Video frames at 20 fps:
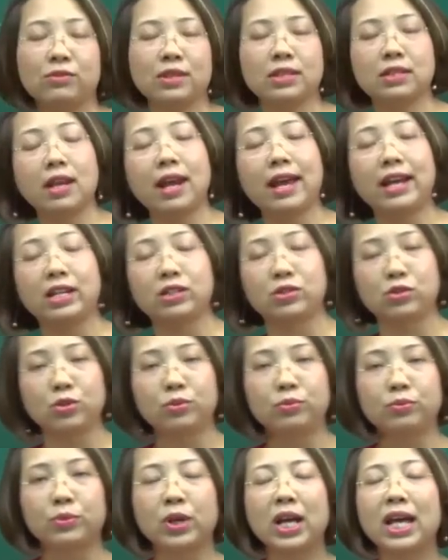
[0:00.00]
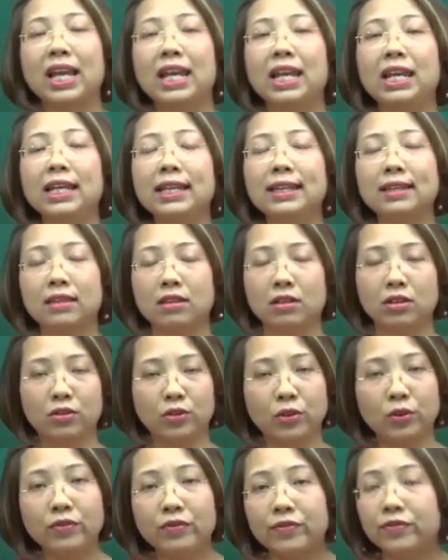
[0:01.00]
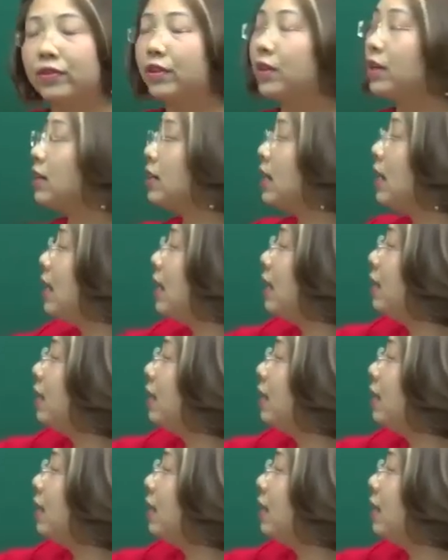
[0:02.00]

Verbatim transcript: chúng ta rất hay là dùng lead the group ở đây